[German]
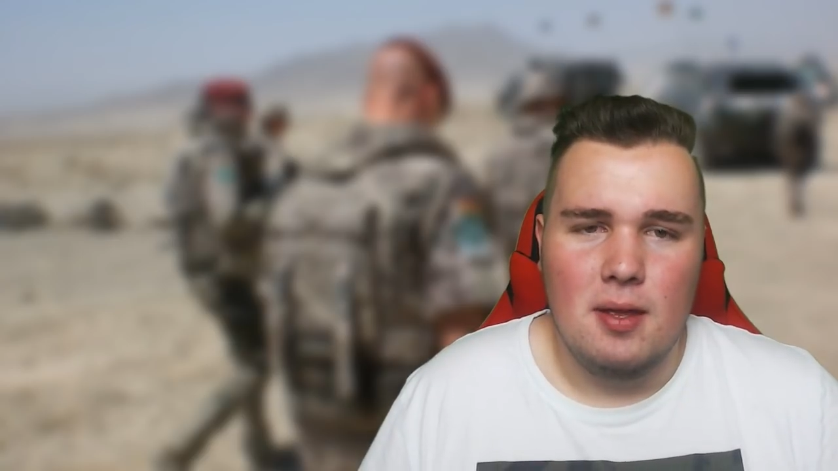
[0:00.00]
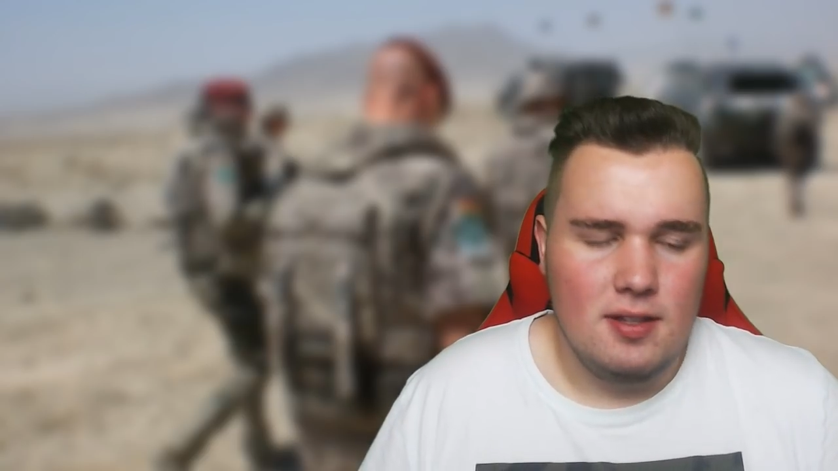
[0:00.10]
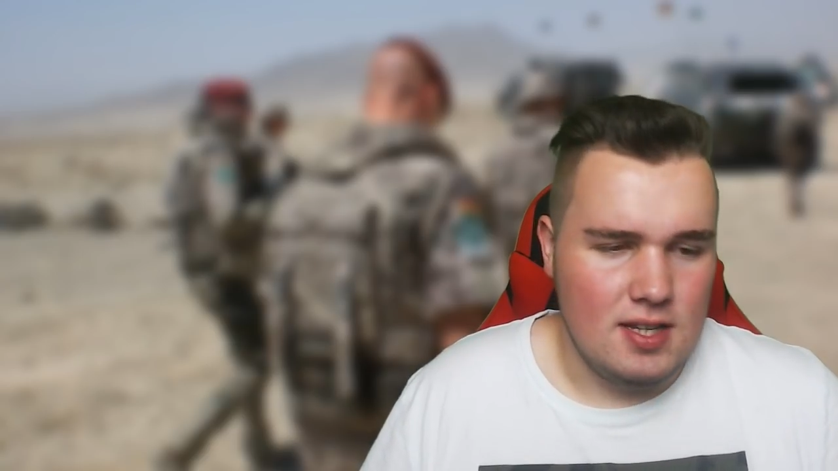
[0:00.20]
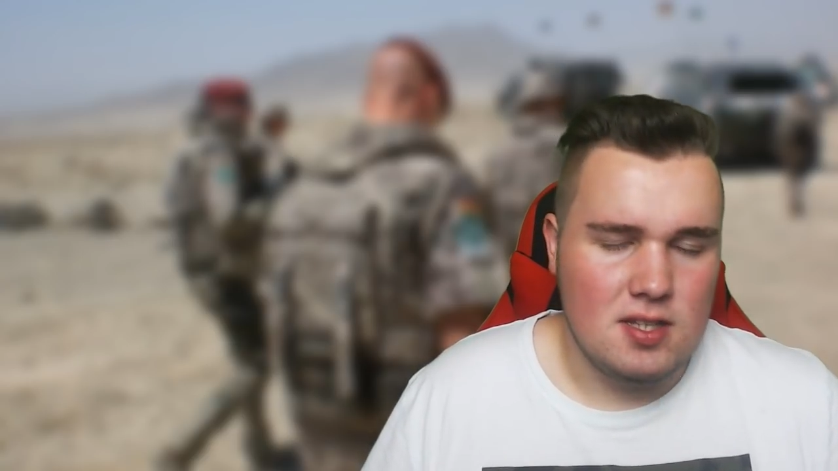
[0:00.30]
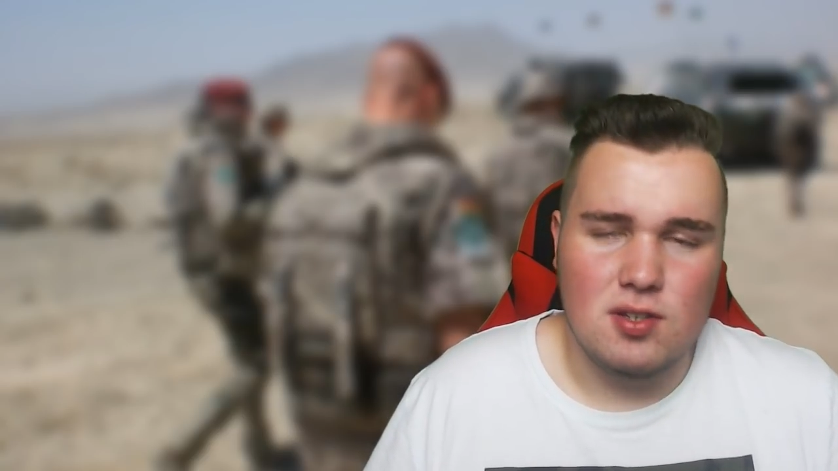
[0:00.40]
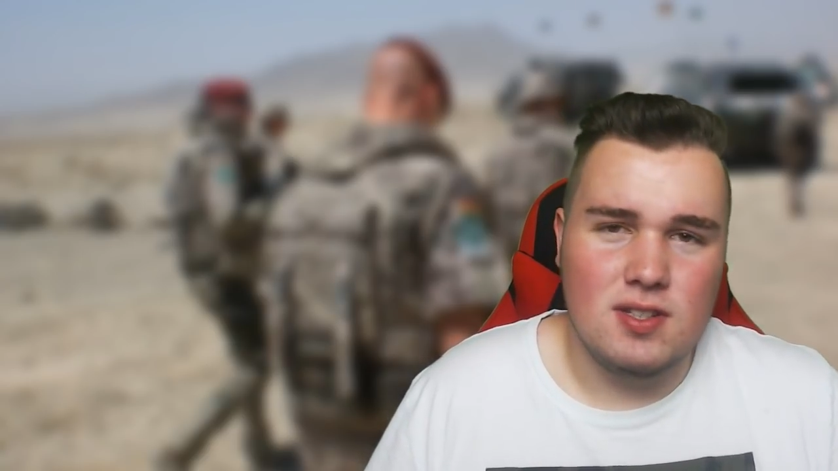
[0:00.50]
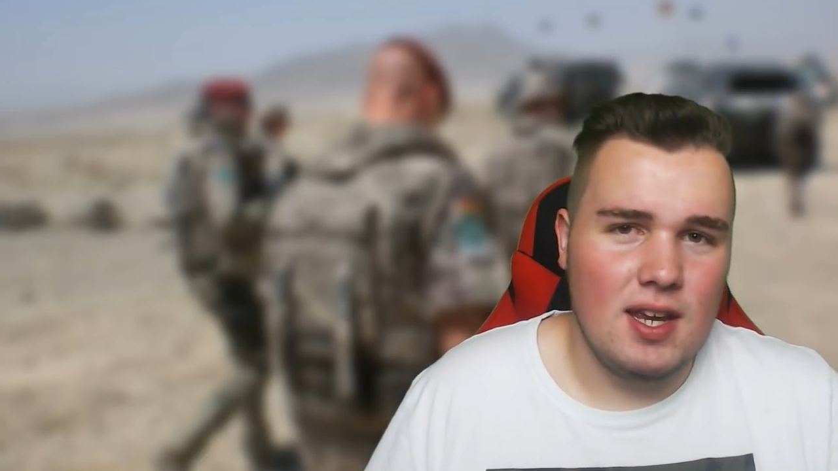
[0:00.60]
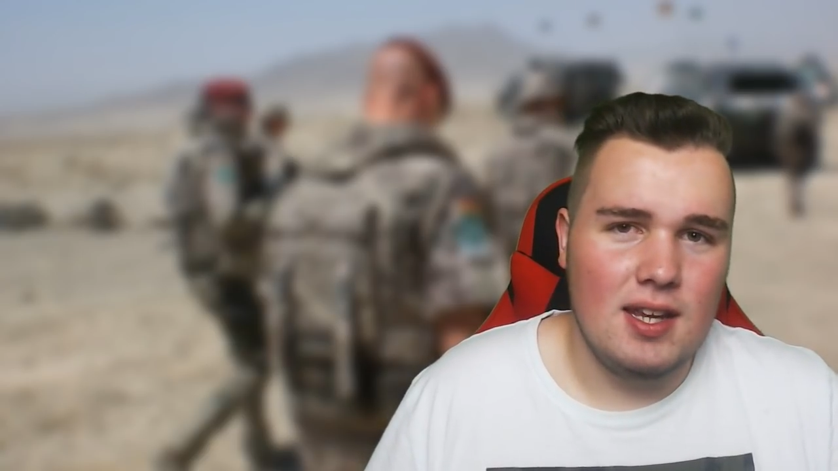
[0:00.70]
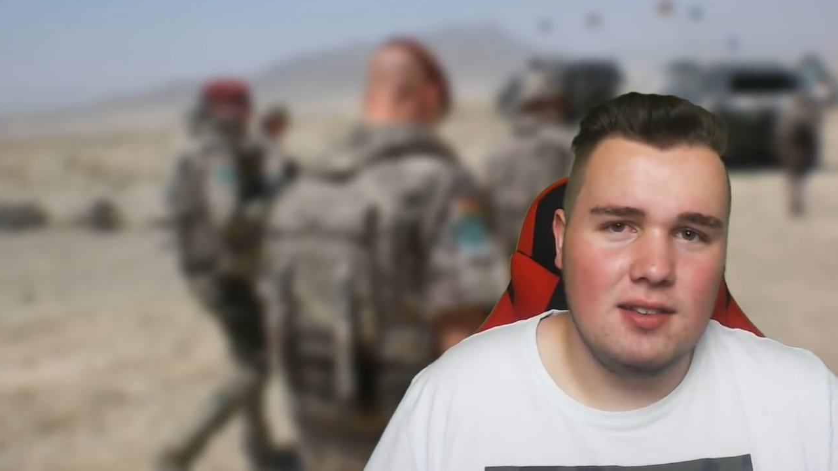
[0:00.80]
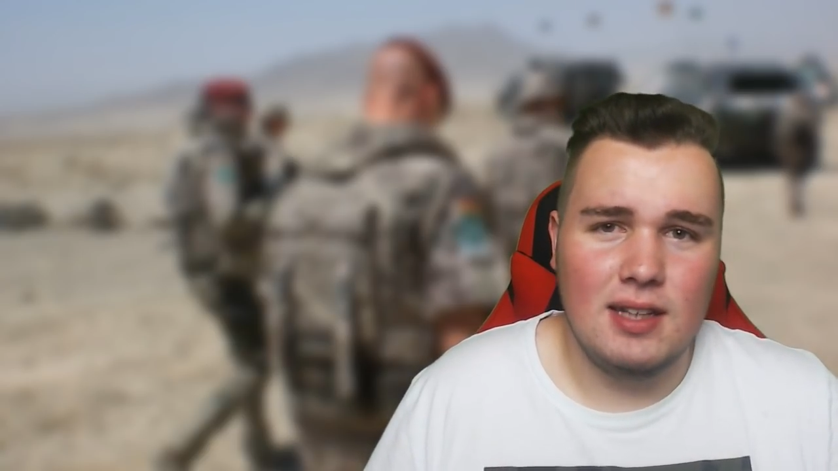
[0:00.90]
setzt euch
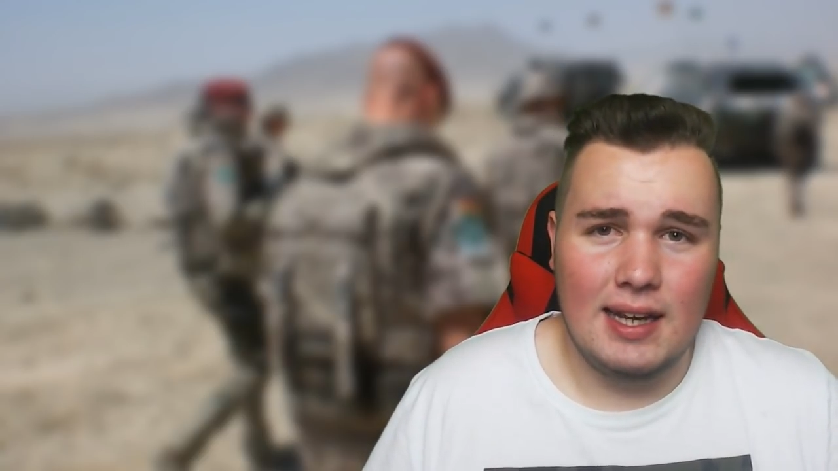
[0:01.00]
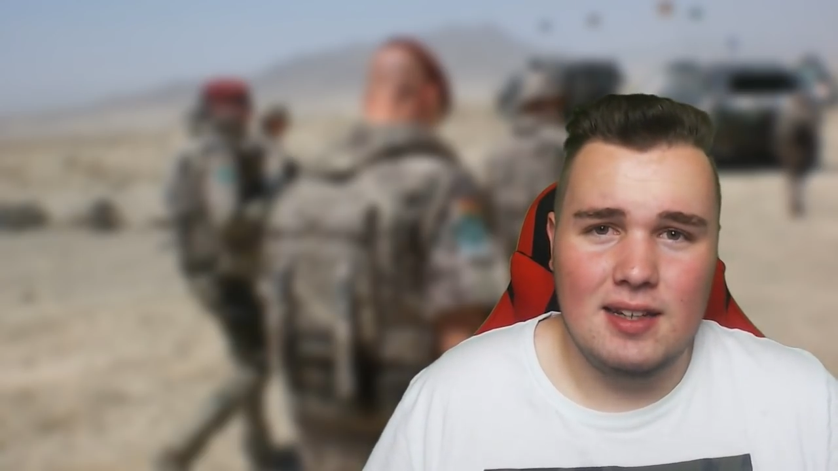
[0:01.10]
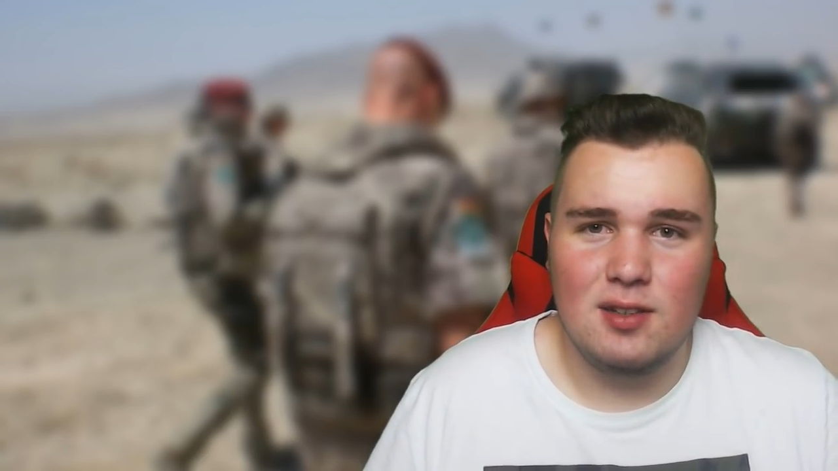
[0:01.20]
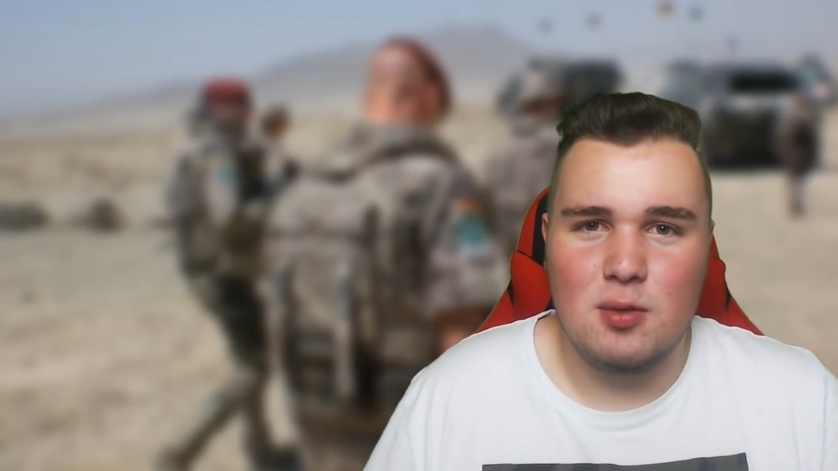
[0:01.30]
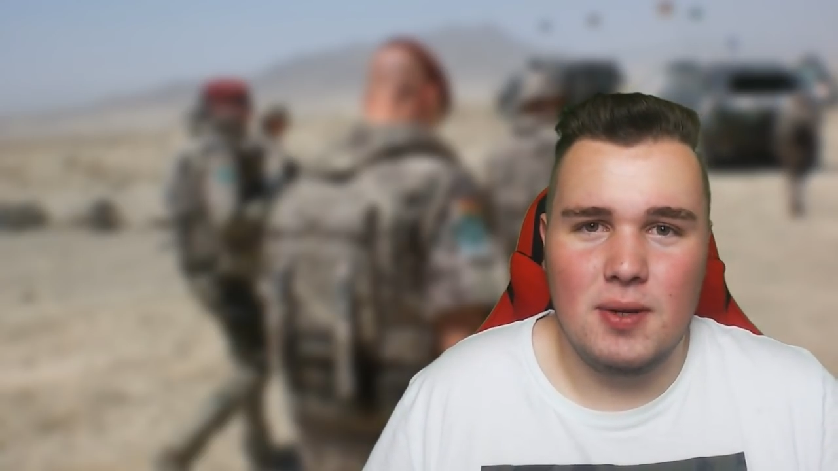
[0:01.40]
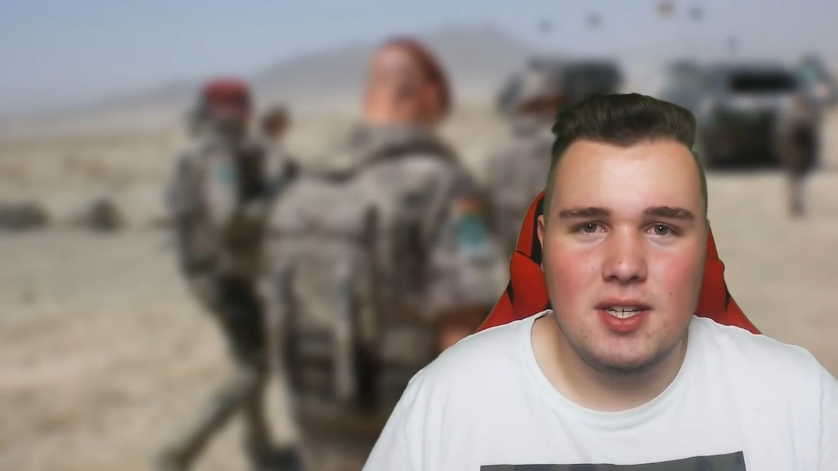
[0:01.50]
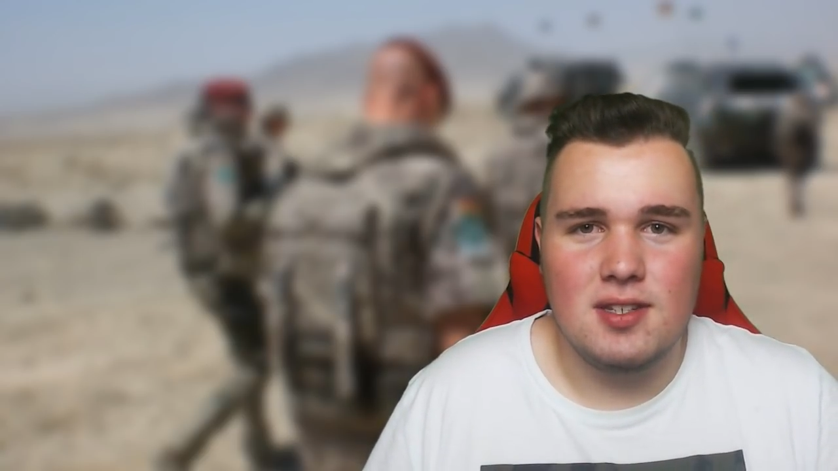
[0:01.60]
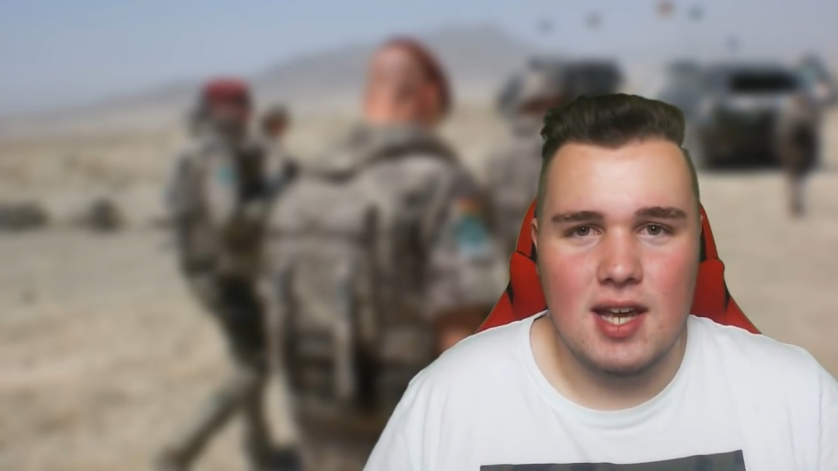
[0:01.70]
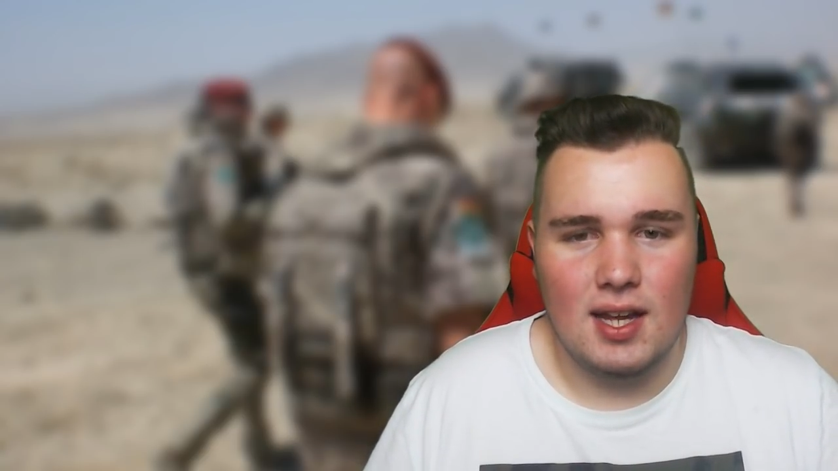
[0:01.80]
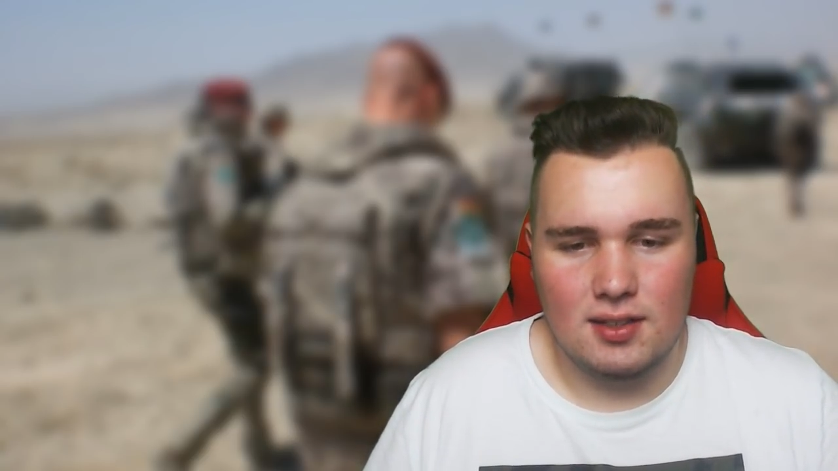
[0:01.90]
dahin, redet über den
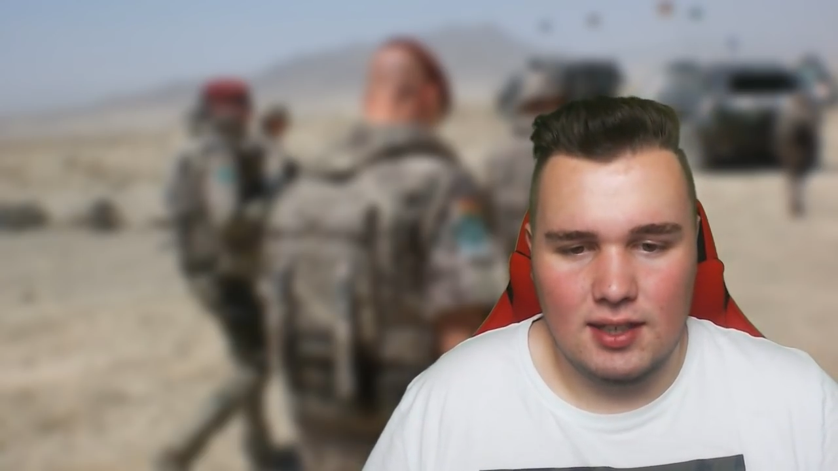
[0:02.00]
Tag,